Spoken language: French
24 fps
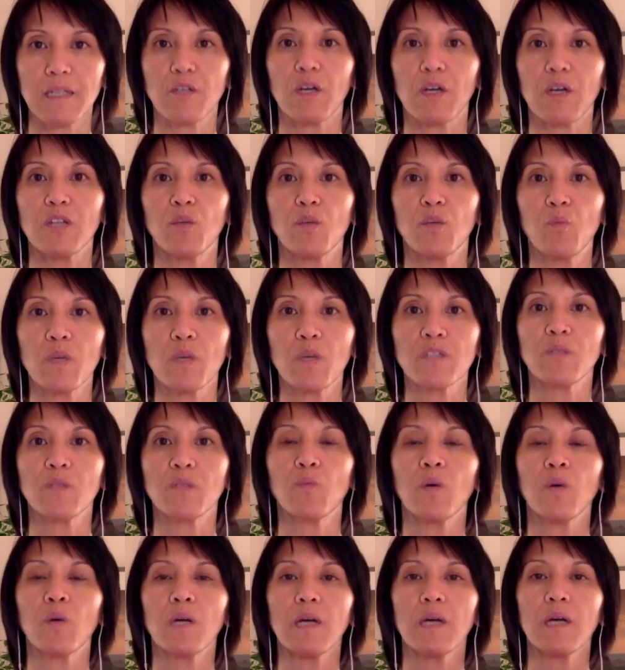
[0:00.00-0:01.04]
Il y aura de moins en
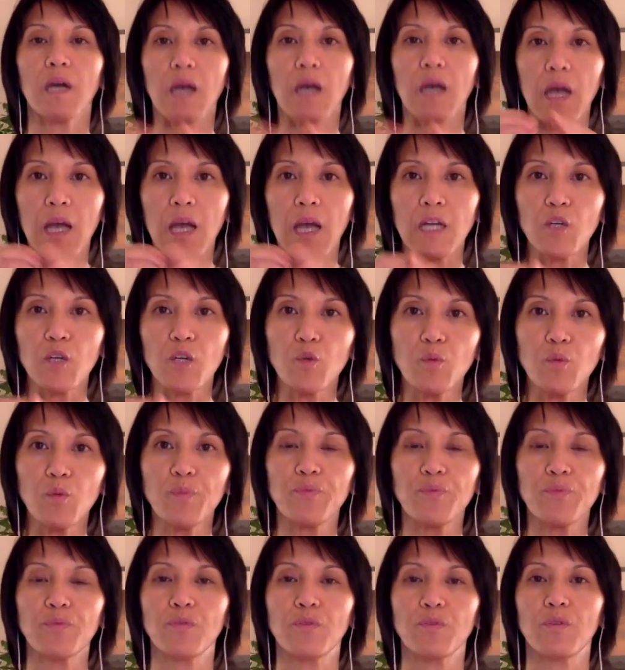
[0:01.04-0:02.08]
moins un
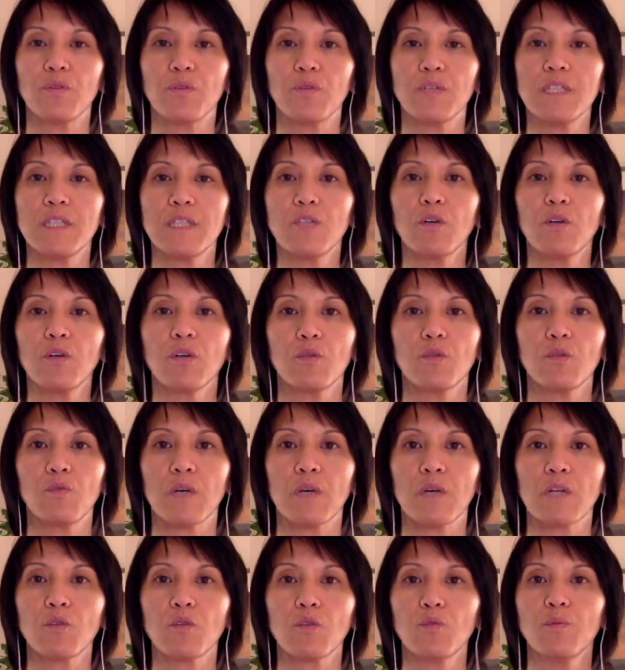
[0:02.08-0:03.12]
groupe de leaders ou
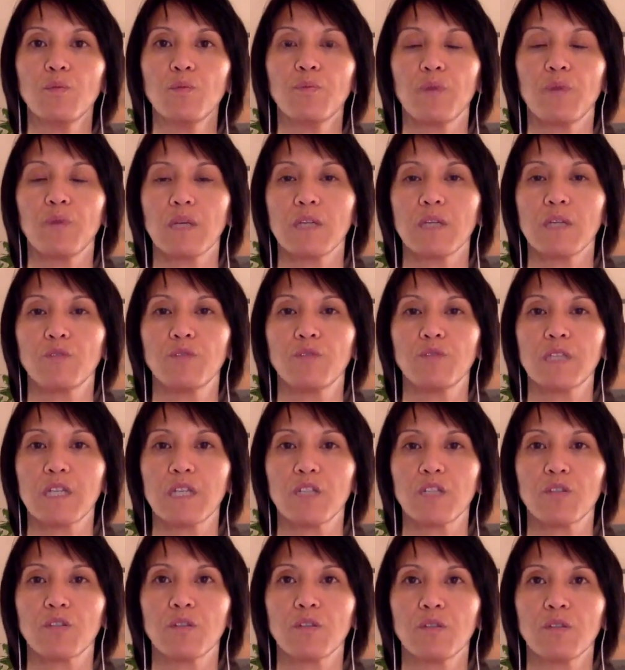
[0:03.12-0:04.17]
un groupe voilà, de
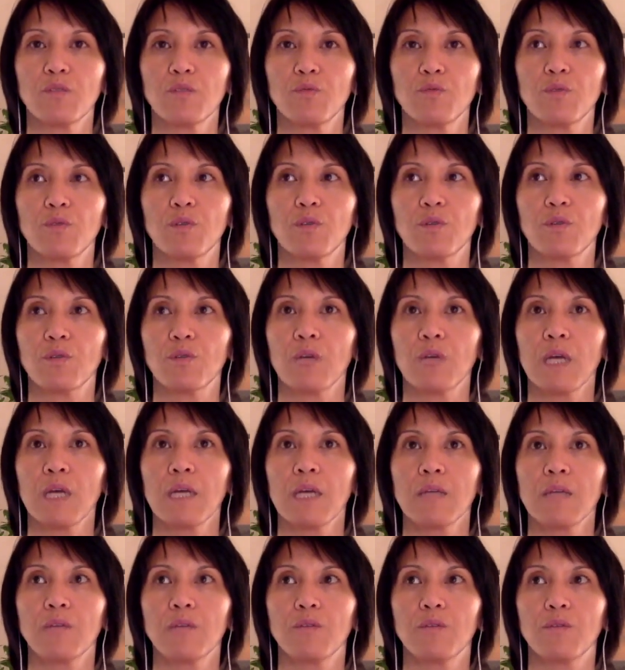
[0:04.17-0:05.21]
dirigeants ou de,
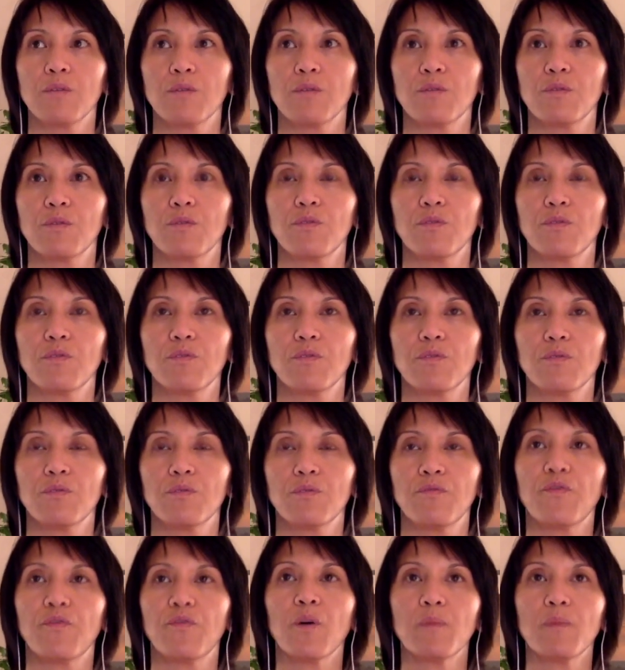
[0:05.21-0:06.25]

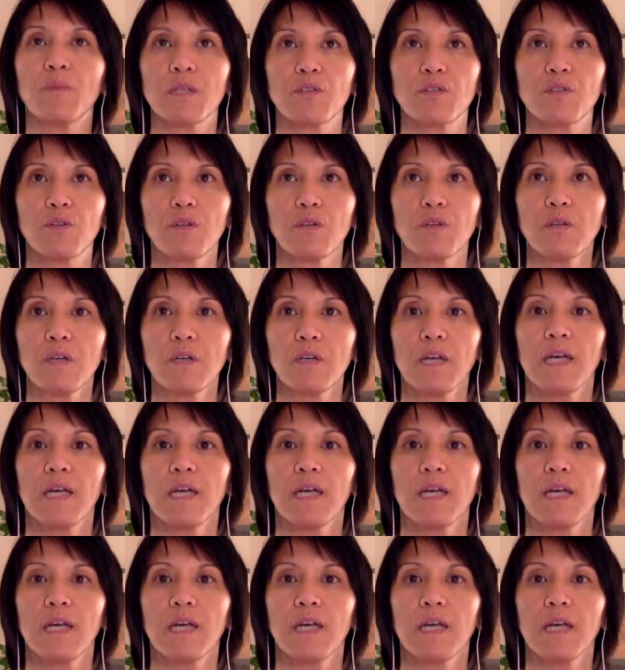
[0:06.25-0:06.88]
de formateurs